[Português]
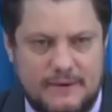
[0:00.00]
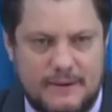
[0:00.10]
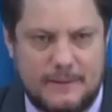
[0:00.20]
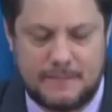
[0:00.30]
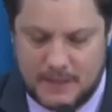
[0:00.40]

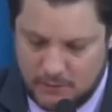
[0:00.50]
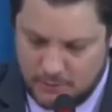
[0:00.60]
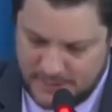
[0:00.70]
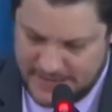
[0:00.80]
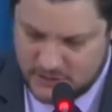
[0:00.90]
É, então,
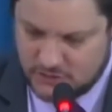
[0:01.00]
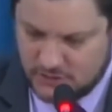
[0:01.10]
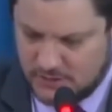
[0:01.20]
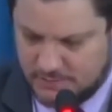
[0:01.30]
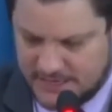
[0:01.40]
eu peço
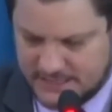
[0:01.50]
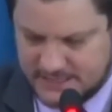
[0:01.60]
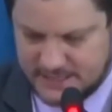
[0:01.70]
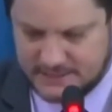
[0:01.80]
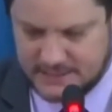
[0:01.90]
para que a
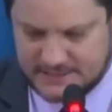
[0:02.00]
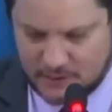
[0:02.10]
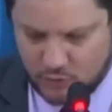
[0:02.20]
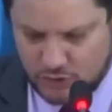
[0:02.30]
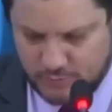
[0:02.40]
secretária de
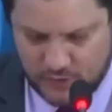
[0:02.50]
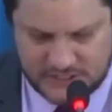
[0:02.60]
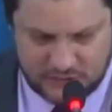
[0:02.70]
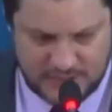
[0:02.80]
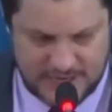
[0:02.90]
Saúde
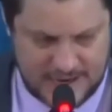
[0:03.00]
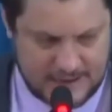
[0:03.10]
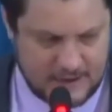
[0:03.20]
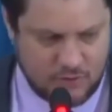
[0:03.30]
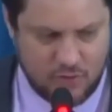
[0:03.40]
possa
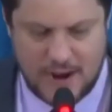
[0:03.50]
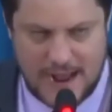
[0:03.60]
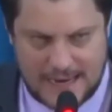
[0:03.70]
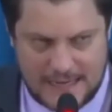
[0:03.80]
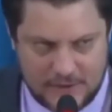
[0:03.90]
olhar com
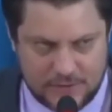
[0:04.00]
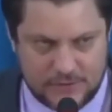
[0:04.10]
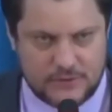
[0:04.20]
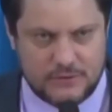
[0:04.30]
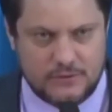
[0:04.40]
carinho
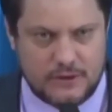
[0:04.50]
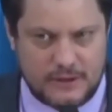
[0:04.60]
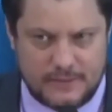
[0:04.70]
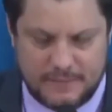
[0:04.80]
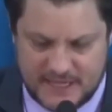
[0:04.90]

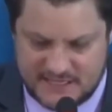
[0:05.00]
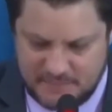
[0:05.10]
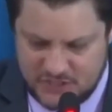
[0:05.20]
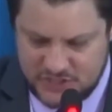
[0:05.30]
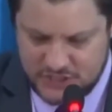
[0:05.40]
né,
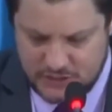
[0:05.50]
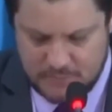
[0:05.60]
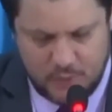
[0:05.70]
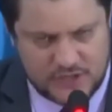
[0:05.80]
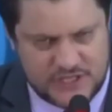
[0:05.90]
esse pedido,
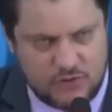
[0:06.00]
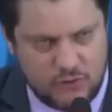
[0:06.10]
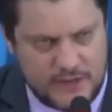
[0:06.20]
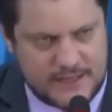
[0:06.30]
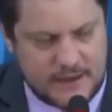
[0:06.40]
que possa
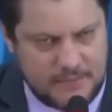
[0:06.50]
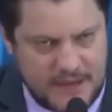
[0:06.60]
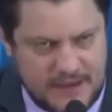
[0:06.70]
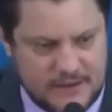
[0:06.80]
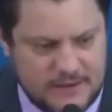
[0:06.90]
incluir
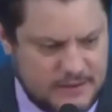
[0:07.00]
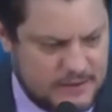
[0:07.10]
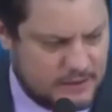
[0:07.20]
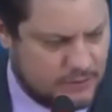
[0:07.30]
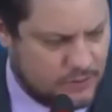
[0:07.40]
também
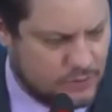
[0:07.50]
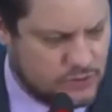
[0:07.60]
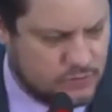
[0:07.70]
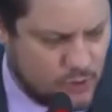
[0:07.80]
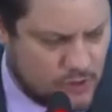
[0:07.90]

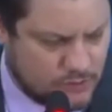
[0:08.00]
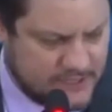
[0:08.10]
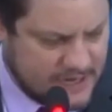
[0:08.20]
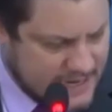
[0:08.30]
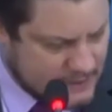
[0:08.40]
os
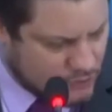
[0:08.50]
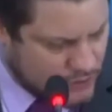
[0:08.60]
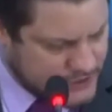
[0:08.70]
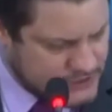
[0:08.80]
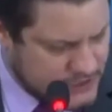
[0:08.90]

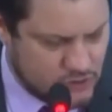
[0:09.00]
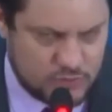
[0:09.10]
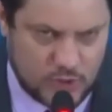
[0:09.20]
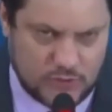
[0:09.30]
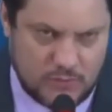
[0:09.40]
motoentregadores e
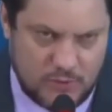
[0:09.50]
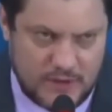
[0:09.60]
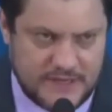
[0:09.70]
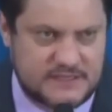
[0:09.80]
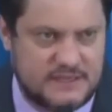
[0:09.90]
os
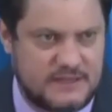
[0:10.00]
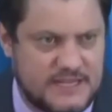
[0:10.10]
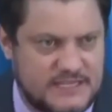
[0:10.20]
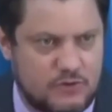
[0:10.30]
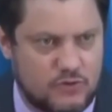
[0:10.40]
motoboys
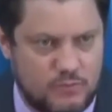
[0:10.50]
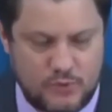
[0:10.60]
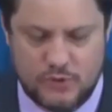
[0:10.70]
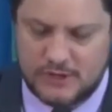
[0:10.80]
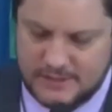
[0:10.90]
nesse
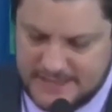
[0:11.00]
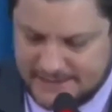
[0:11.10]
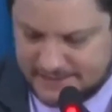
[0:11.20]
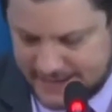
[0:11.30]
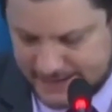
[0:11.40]
grupo
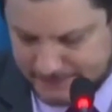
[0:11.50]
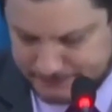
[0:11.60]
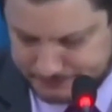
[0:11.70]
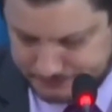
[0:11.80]
de entrega.